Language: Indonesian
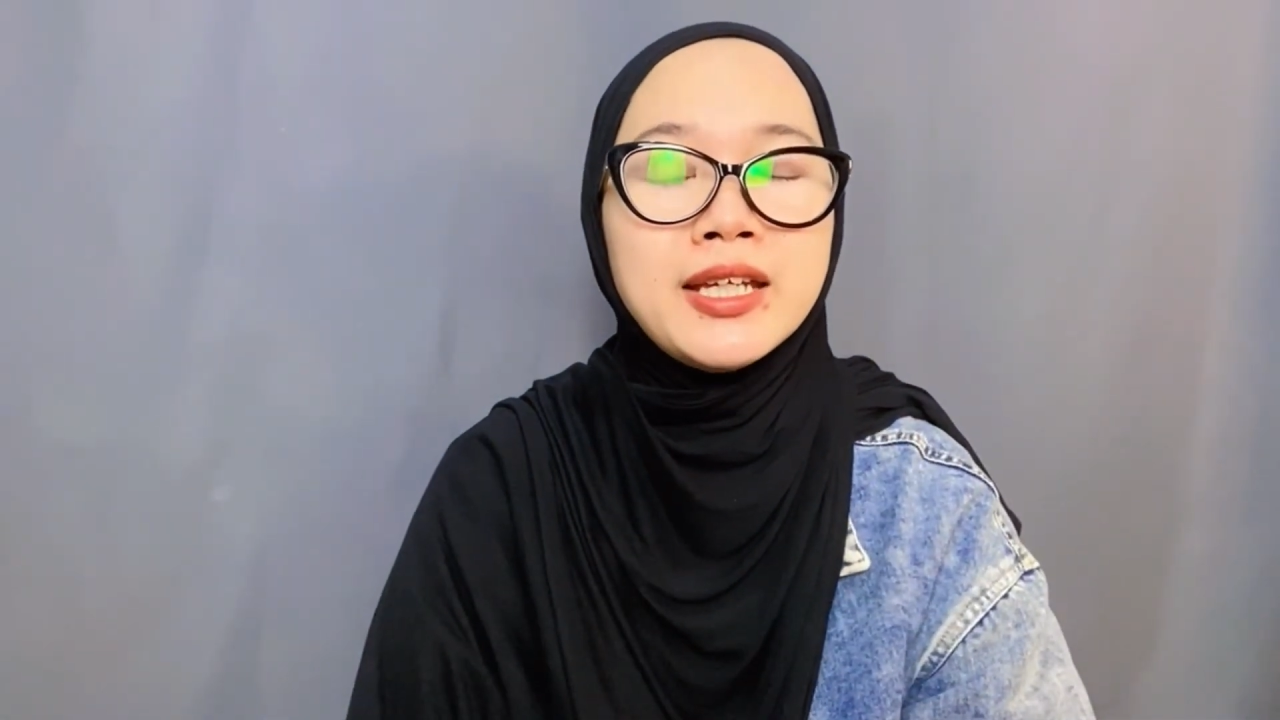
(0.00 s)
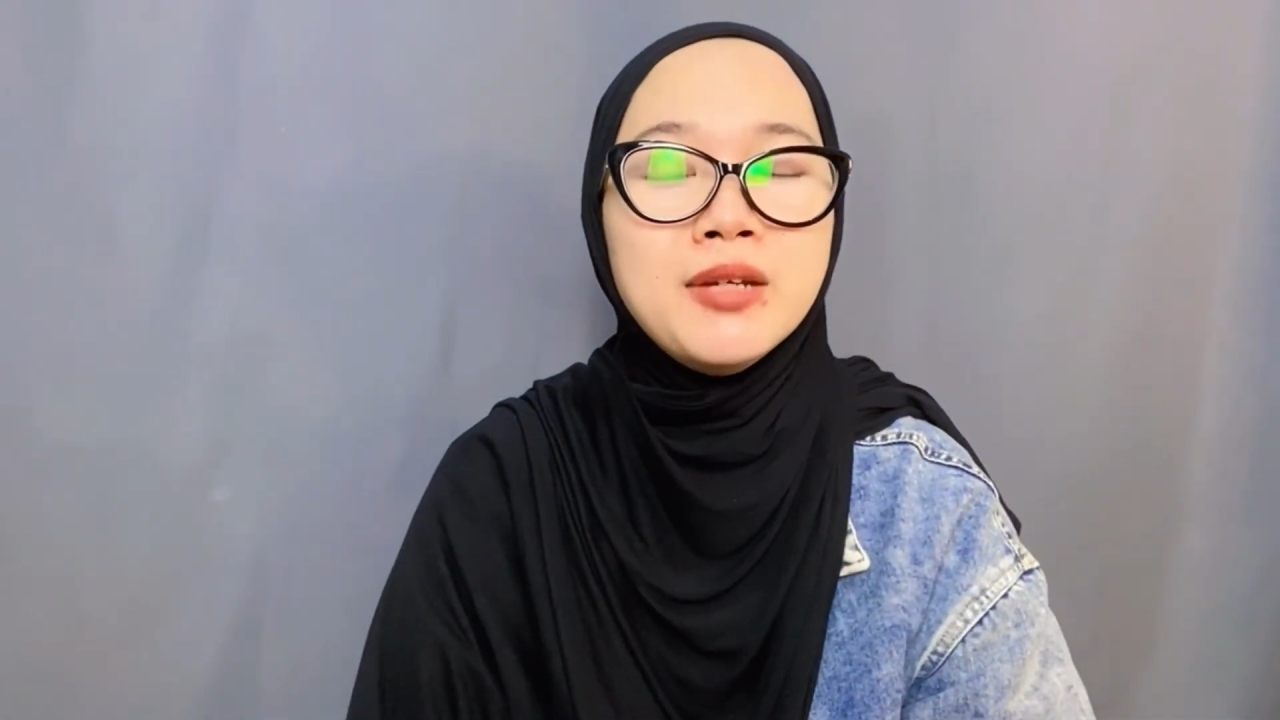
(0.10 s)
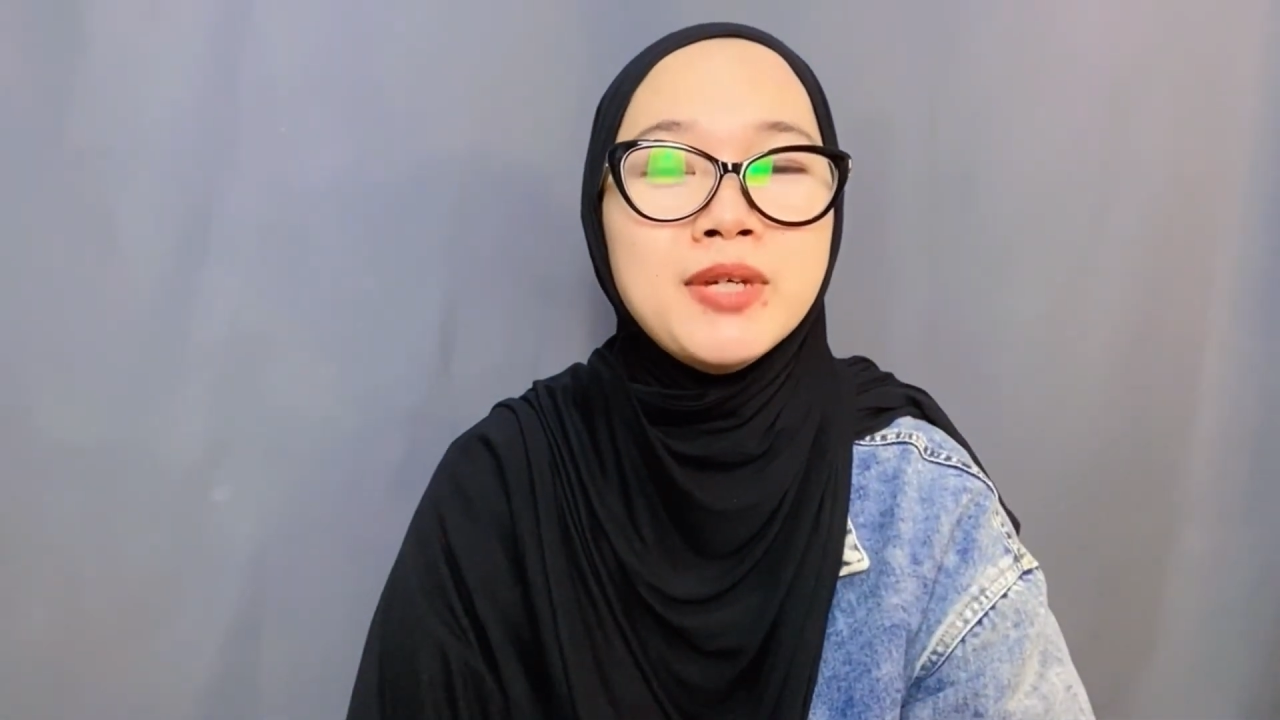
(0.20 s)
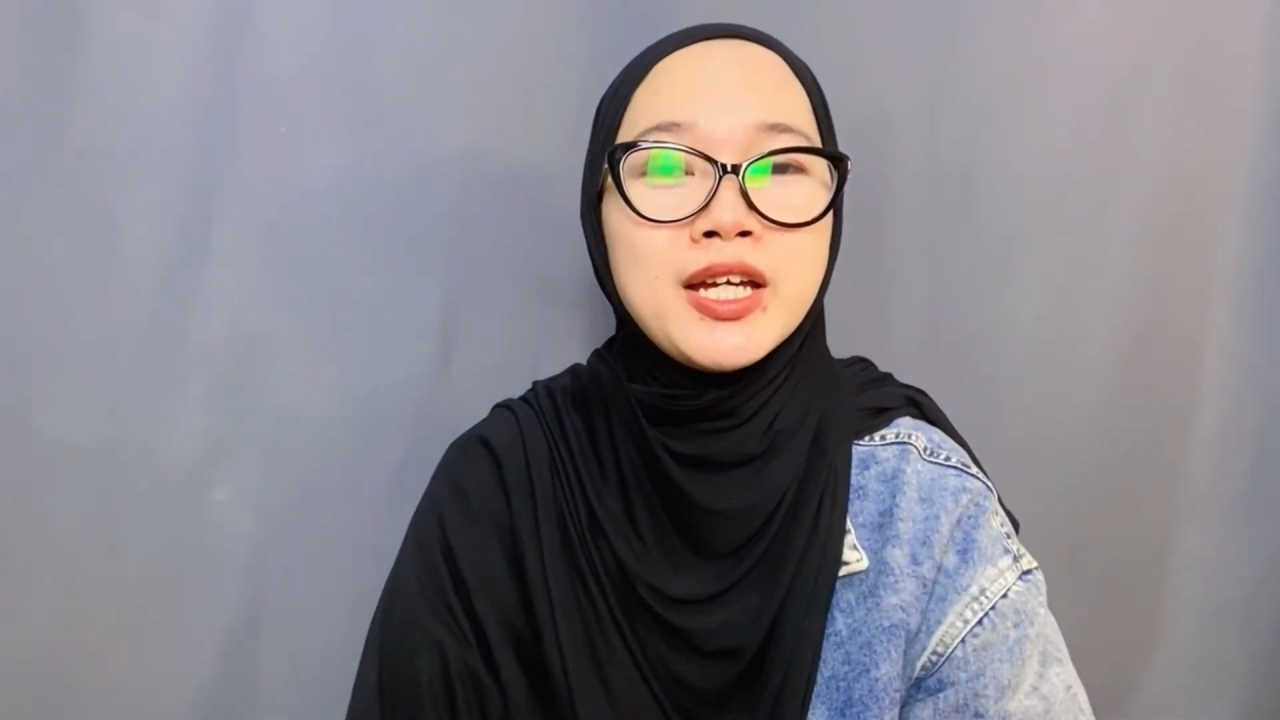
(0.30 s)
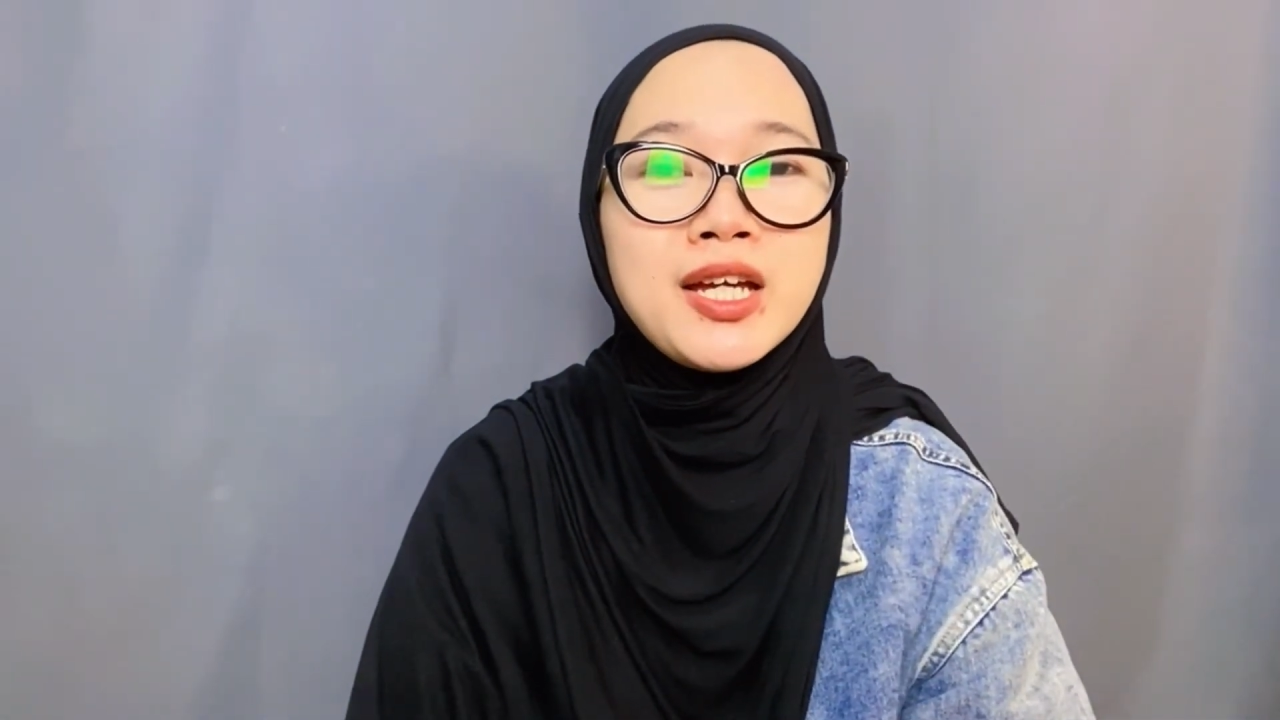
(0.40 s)
jadi
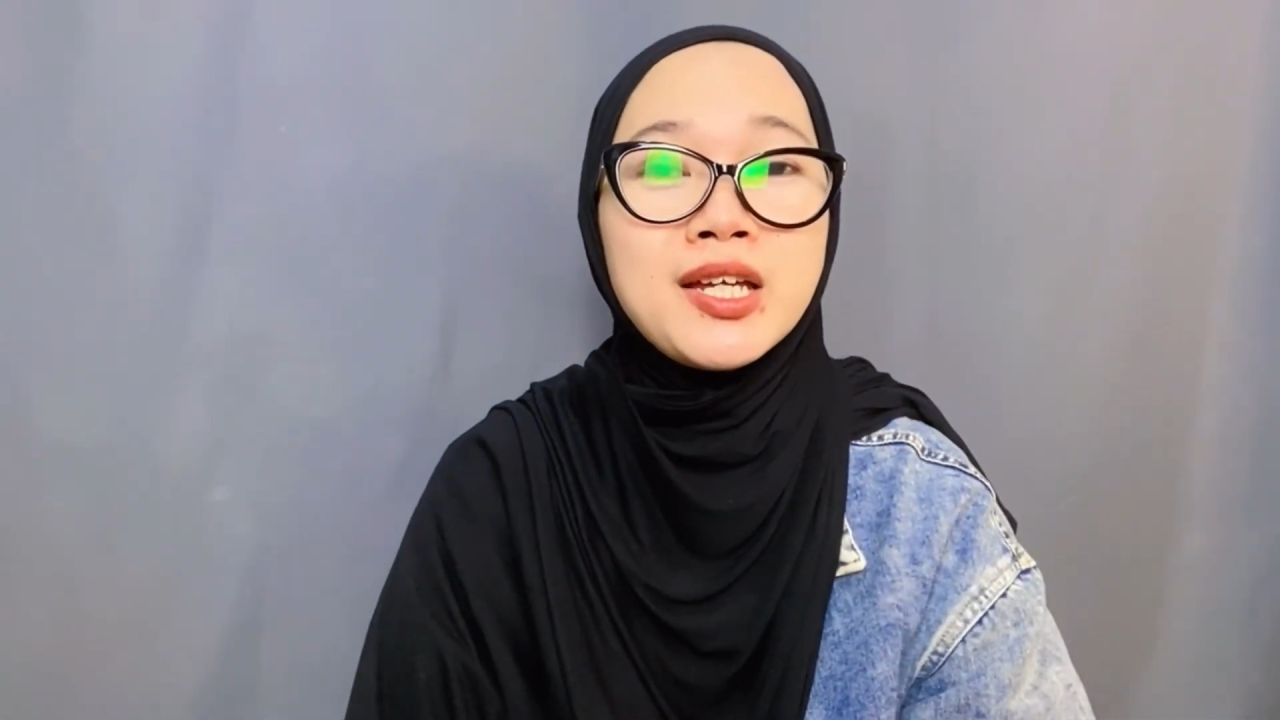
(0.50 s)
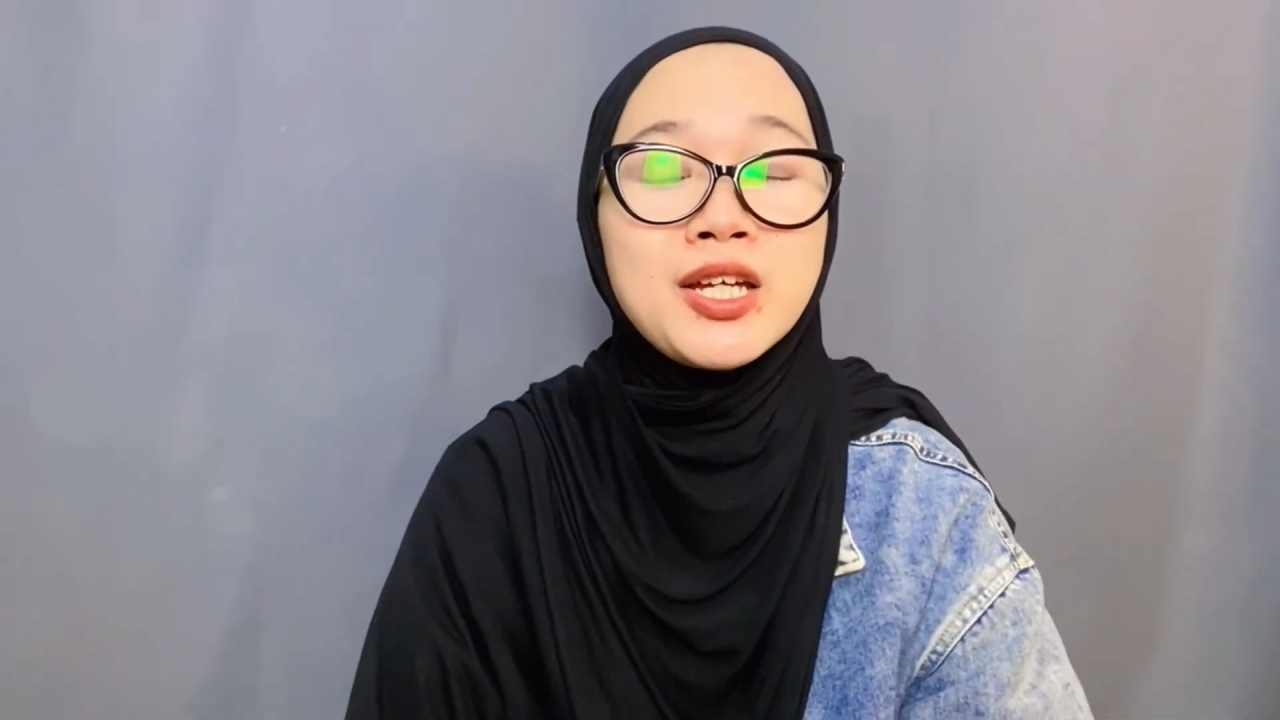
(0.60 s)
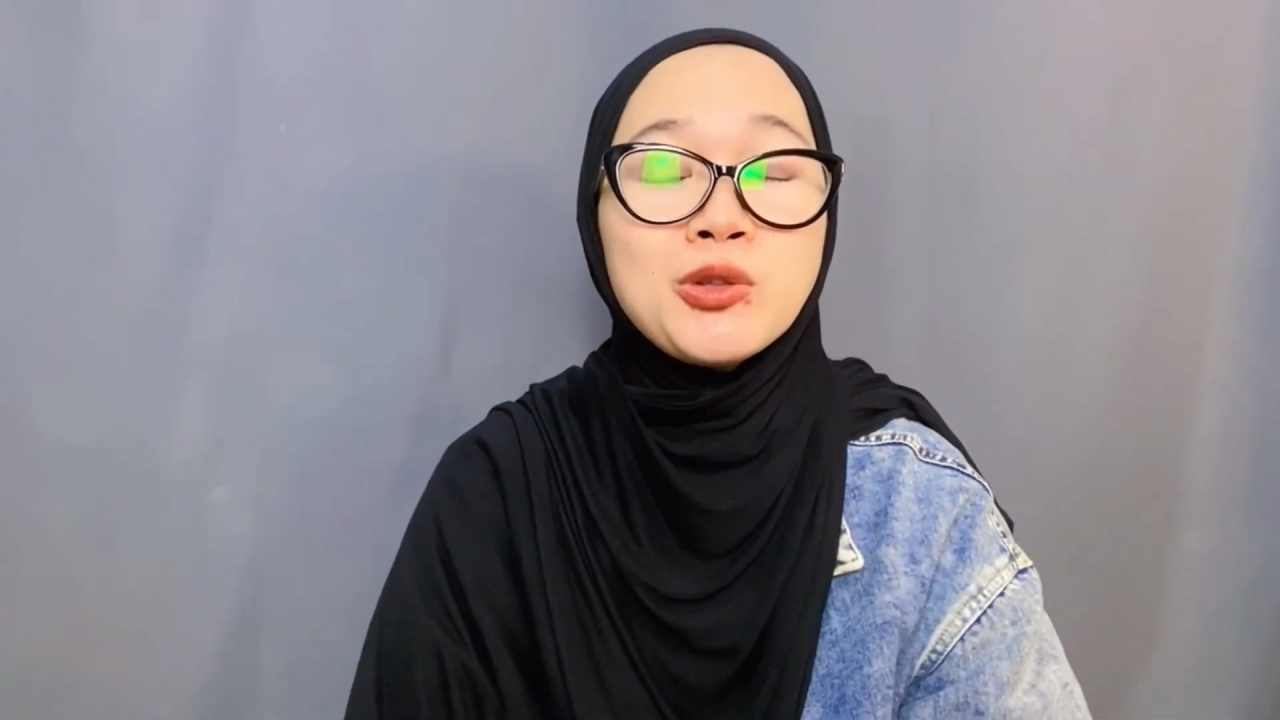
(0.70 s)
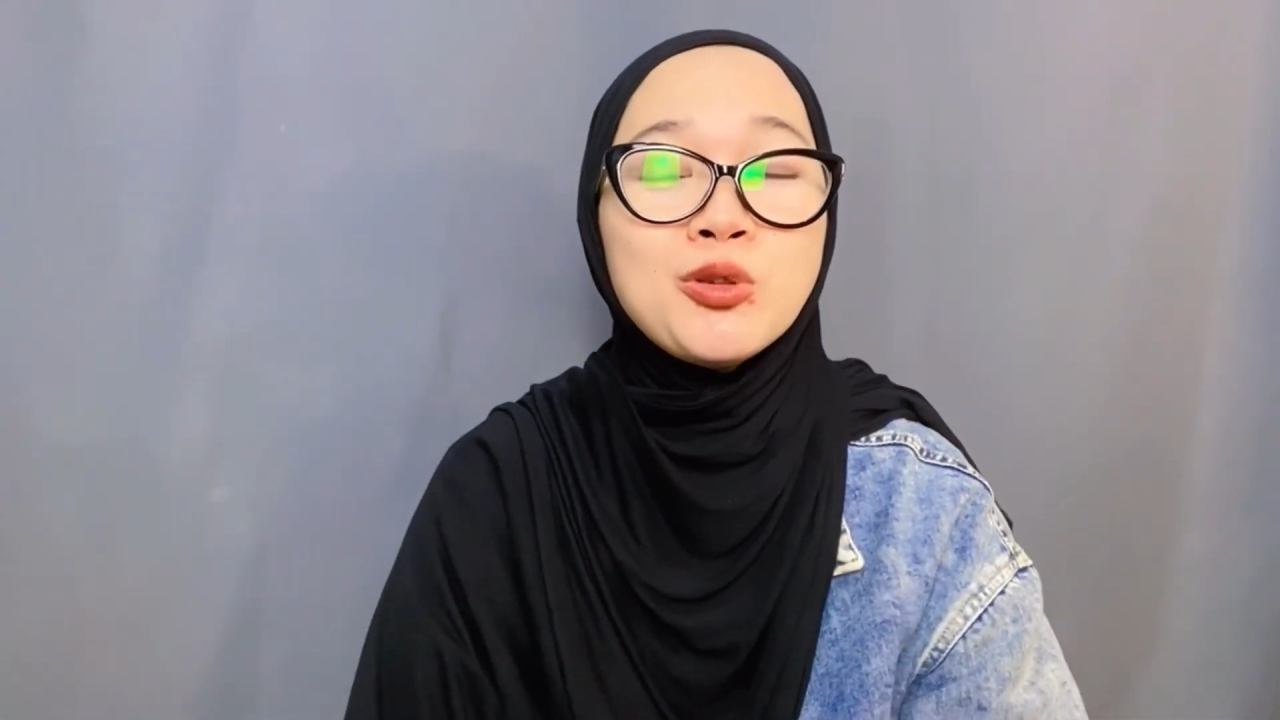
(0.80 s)
biayanya itu